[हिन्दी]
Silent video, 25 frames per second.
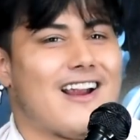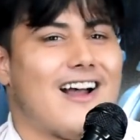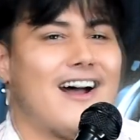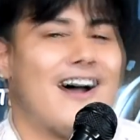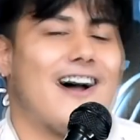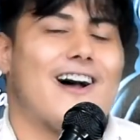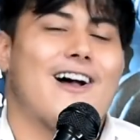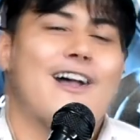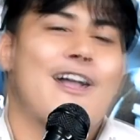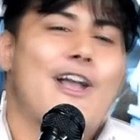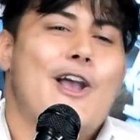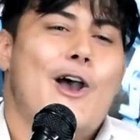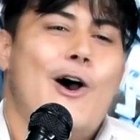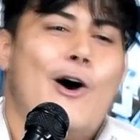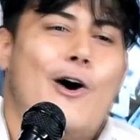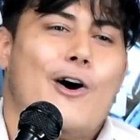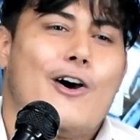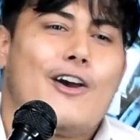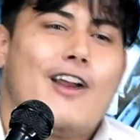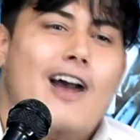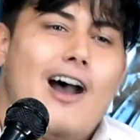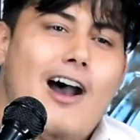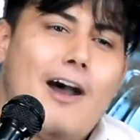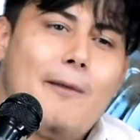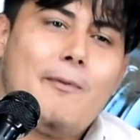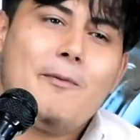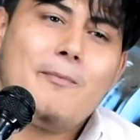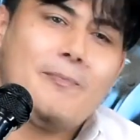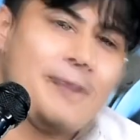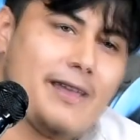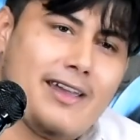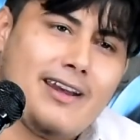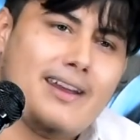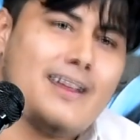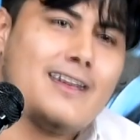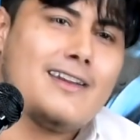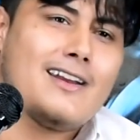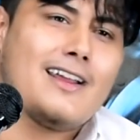रहा और अब
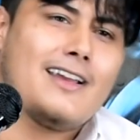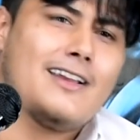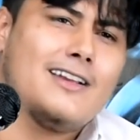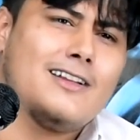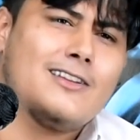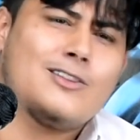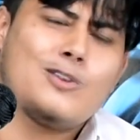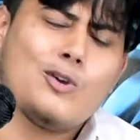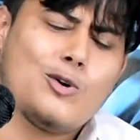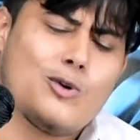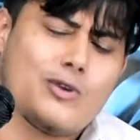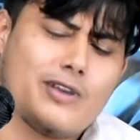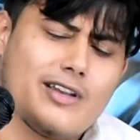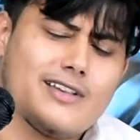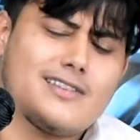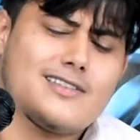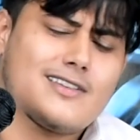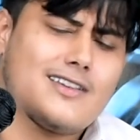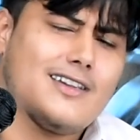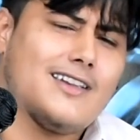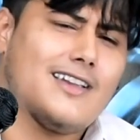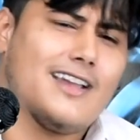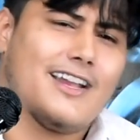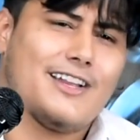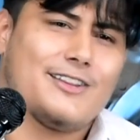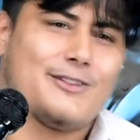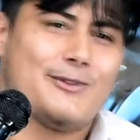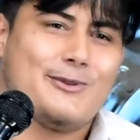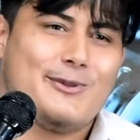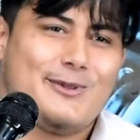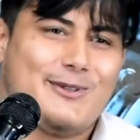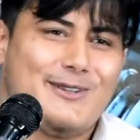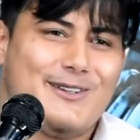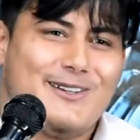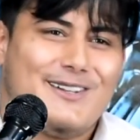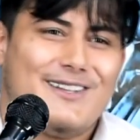मेरी नहीं तो किसकी है तू